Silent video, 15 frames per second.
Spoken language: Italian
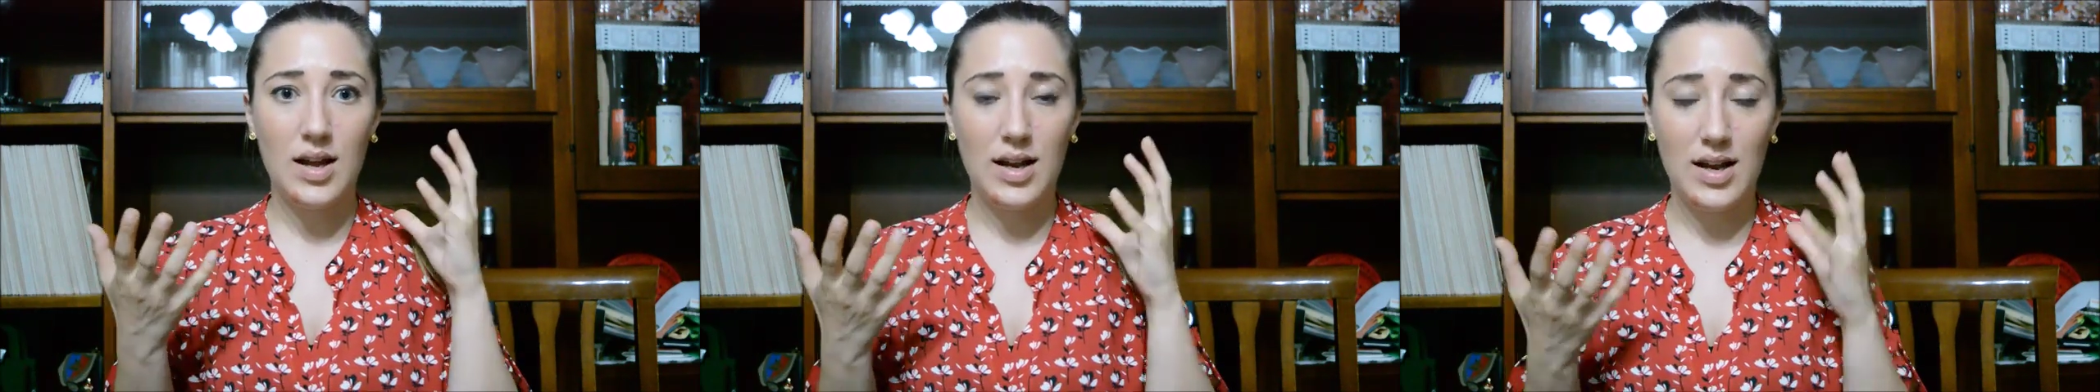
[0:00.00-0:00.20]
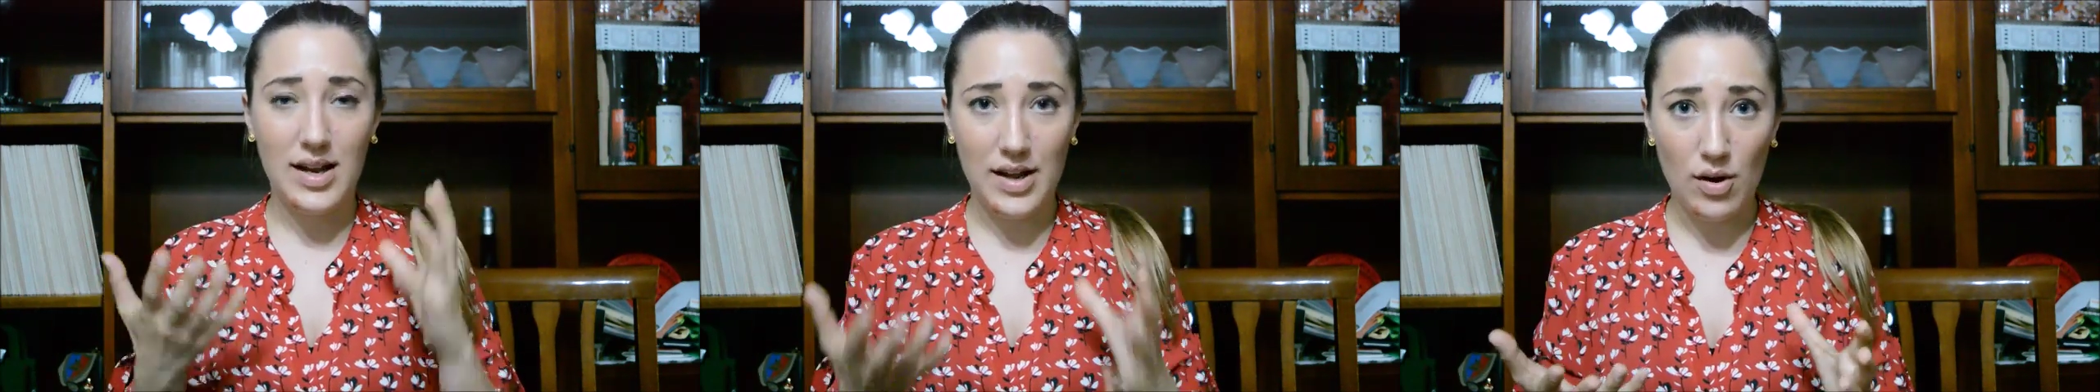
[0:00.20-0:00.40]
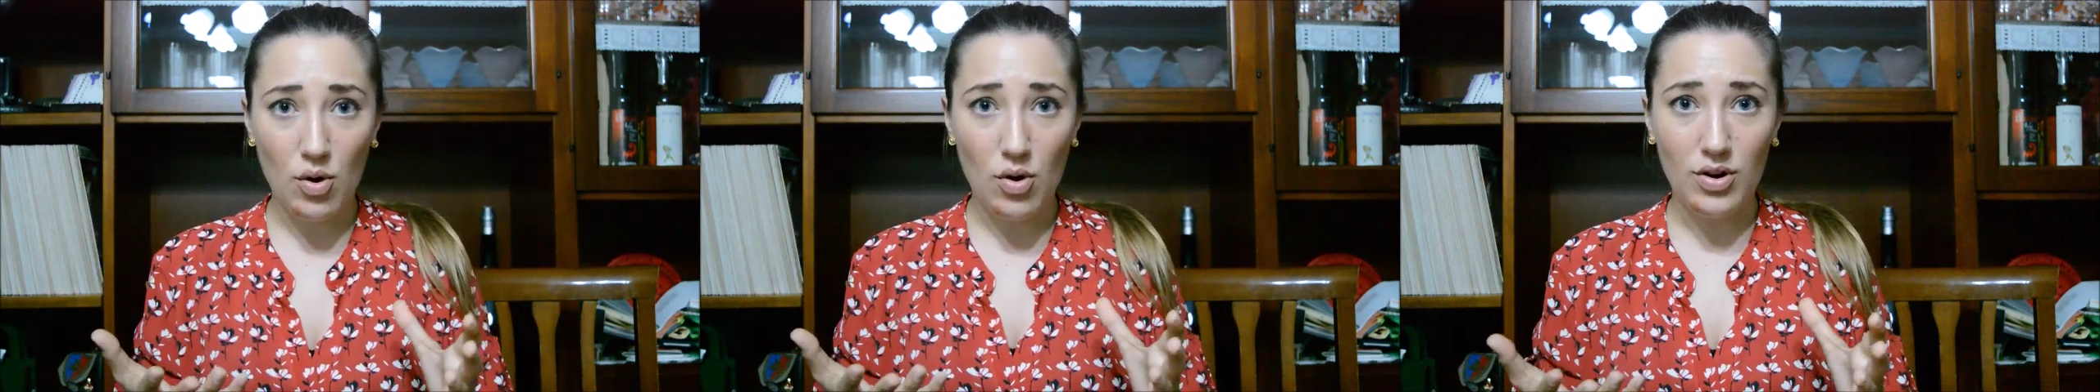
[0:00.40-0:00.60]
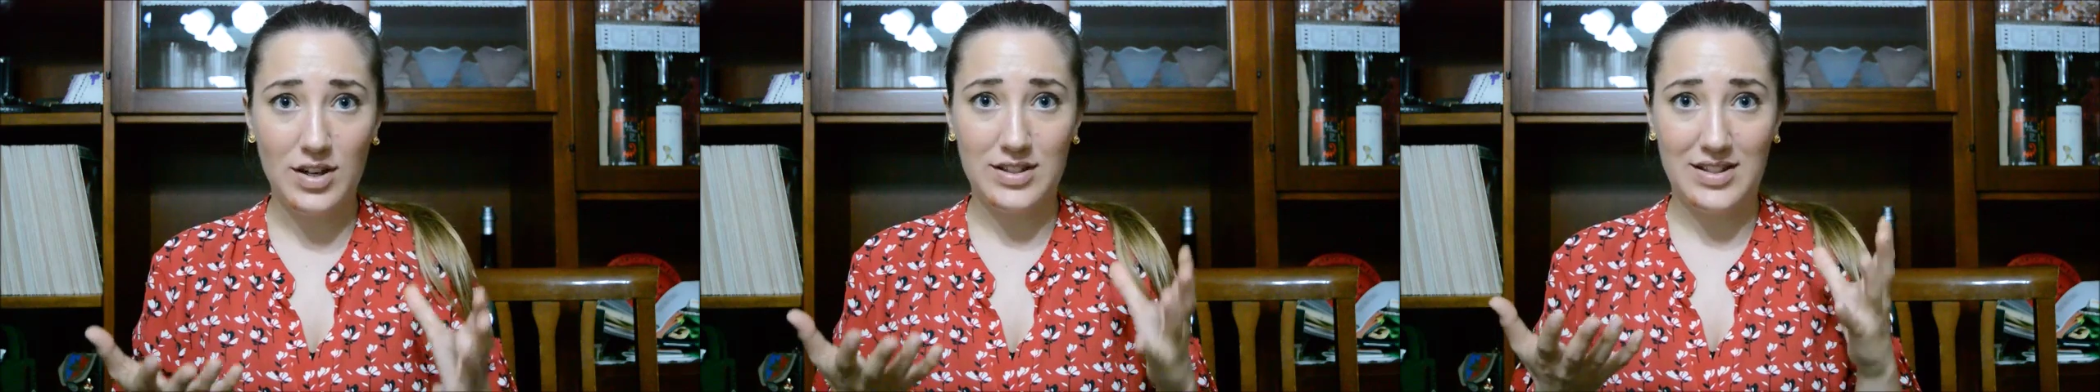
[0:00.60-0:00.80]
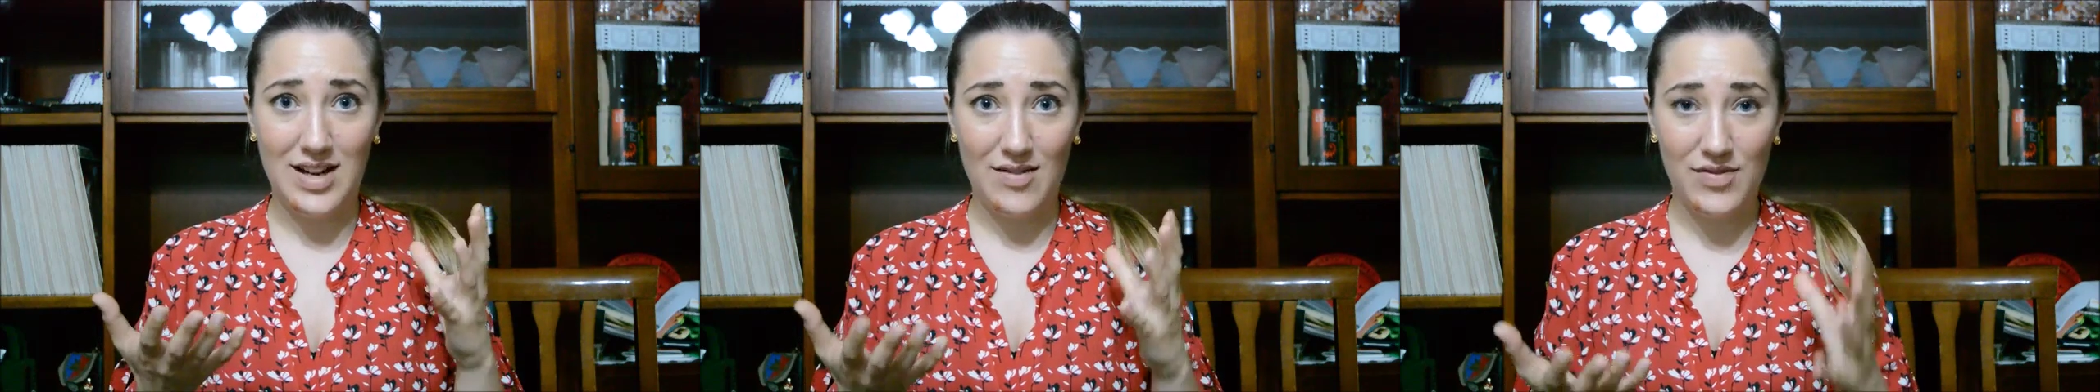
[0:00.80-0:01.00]
le
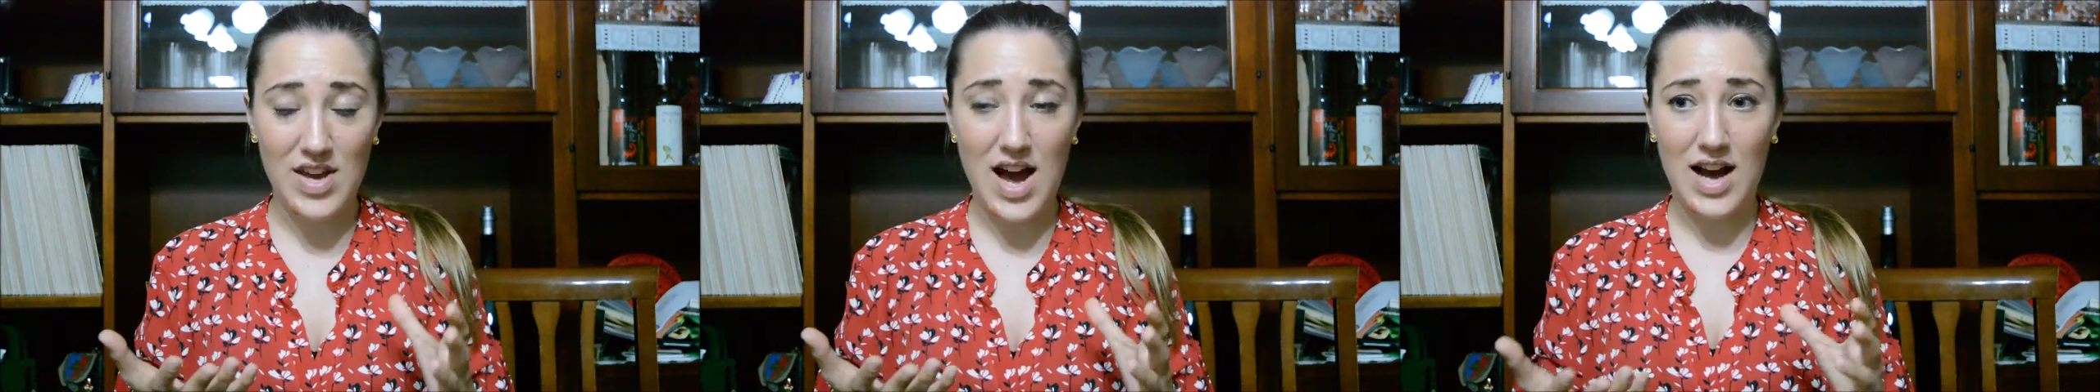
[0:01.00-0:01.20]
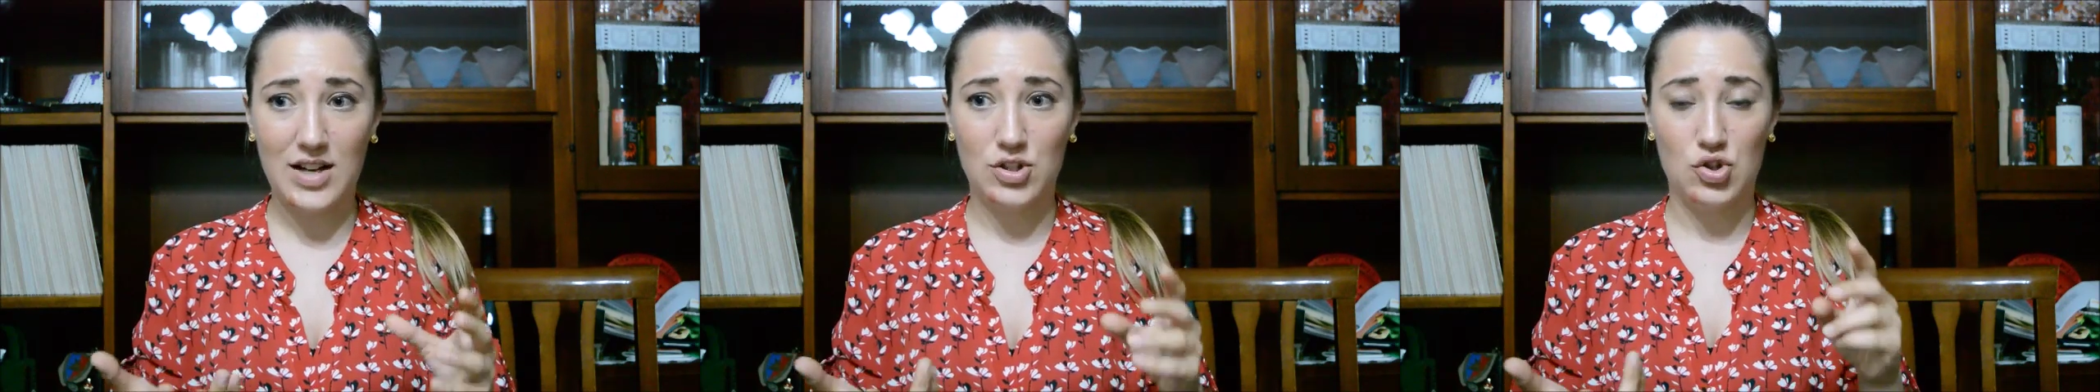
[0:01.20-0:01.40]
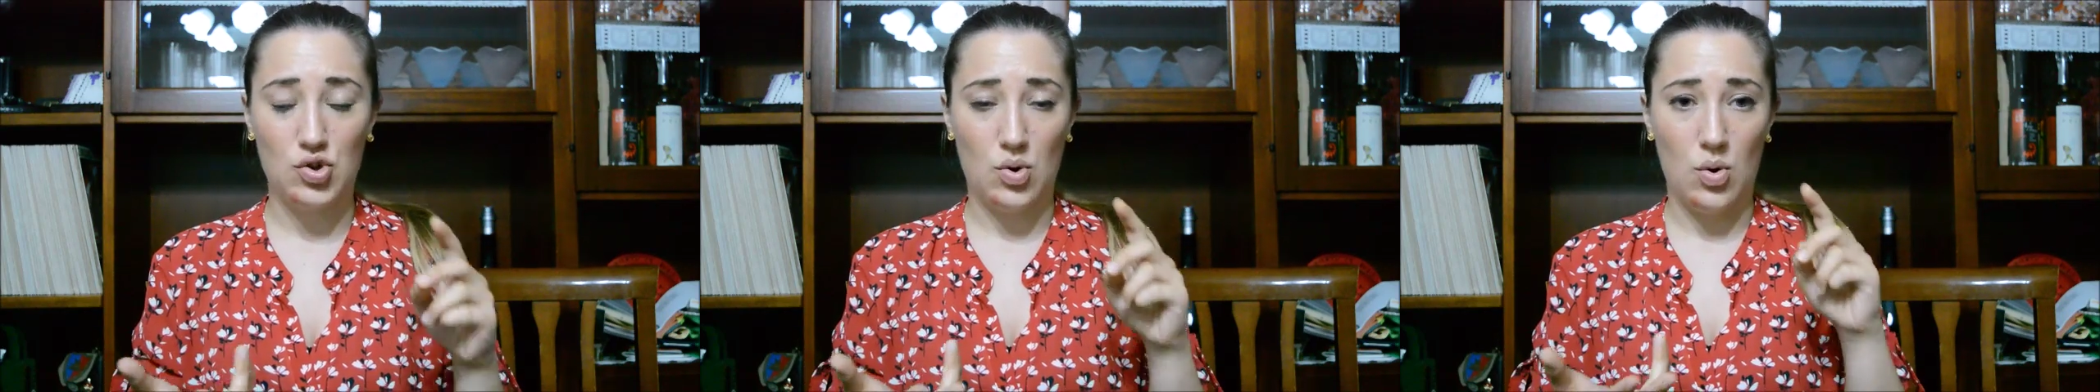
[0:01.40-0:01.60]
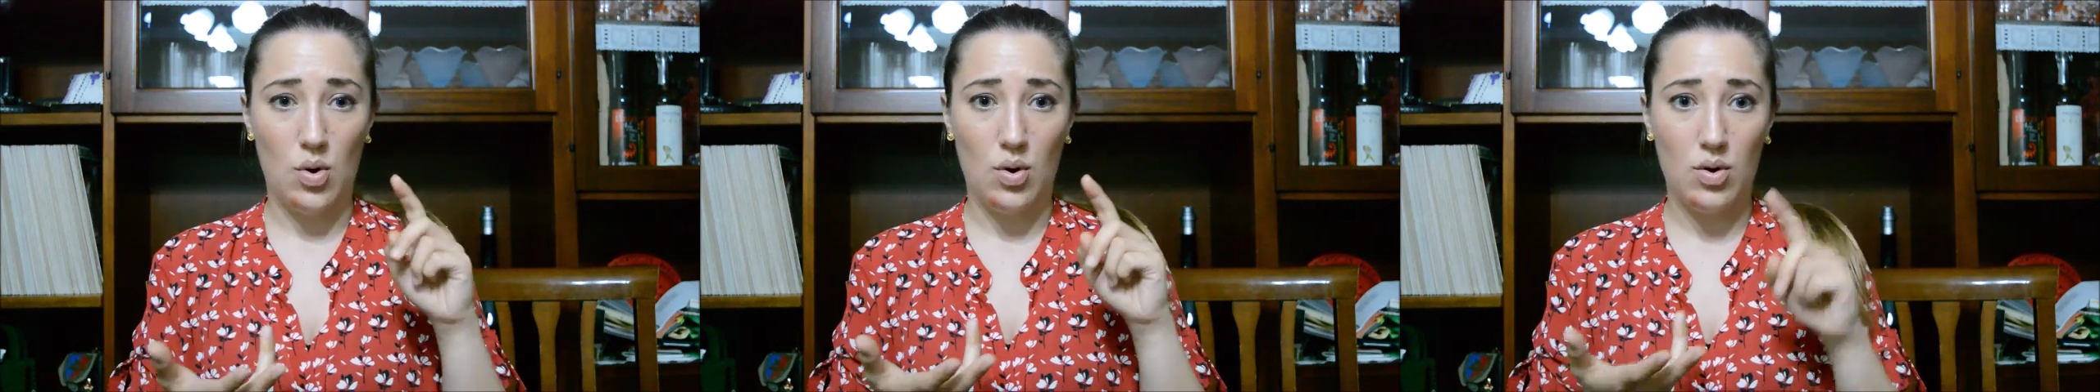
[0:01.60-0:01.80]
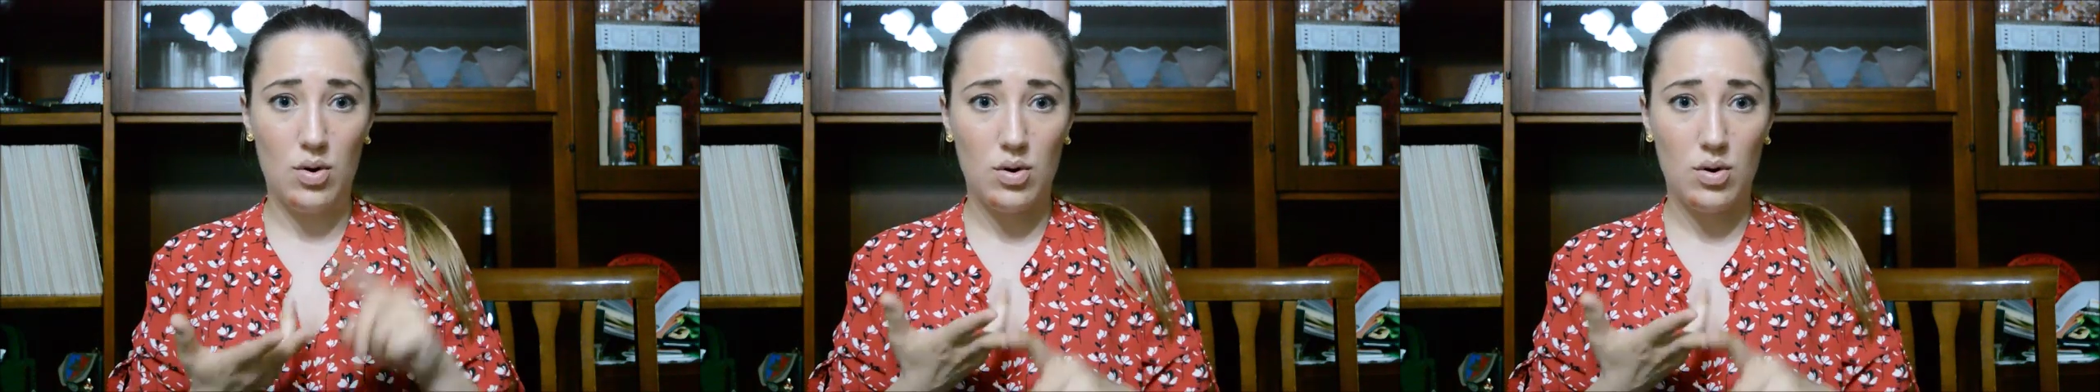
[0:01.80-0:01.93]
ore del viaggio